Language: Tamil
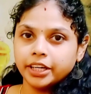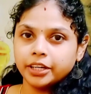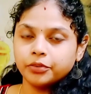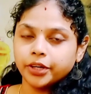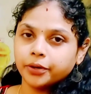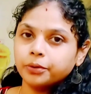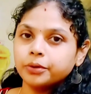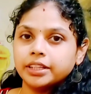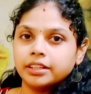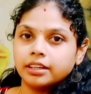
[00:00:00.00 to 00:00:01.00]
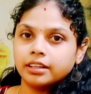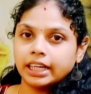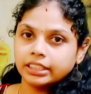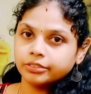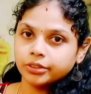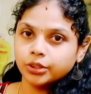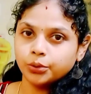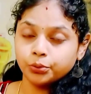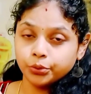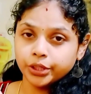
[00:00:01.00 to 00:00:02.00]
நேரம் வரைக்கும் இந்த ரைஸ் வந்து
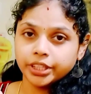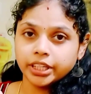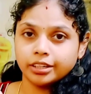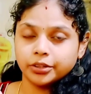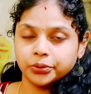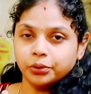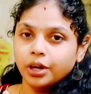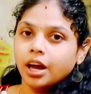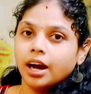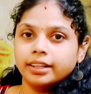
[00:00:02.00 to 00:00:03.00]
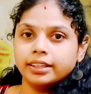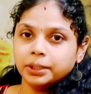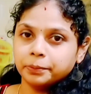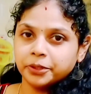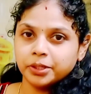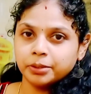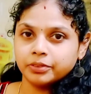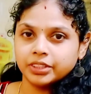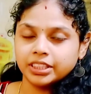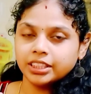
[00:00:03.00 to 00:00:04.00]
ஊறிட்டே இருக்கட்டும் அதுக்கப்புறம் நம்ம
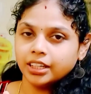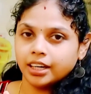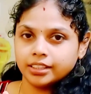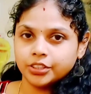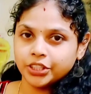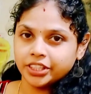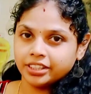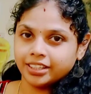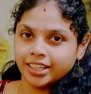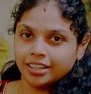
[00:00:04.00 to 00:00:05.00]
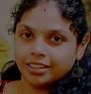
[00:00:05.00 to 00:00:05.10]
வந்து அரைச்சி எடுத்துக்கலாம்